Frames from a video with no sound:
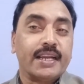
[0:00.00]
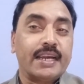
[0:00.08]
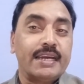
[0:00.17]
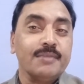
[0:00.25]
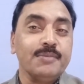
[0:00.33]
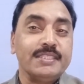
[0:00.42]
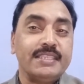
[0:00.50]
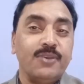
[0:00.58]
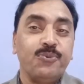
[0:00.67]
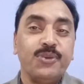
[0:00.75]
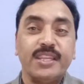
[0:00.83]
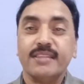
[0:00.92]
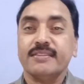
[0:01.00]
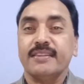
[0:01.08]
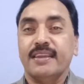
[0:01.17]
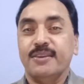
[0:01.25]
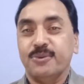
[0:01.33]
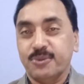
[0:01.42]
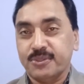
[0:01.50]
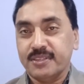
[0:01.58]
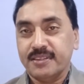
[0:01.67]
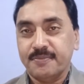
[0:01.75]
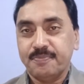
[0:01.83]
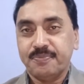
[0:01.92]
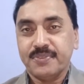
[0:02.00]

कर्म से विरत नहीं होते हैं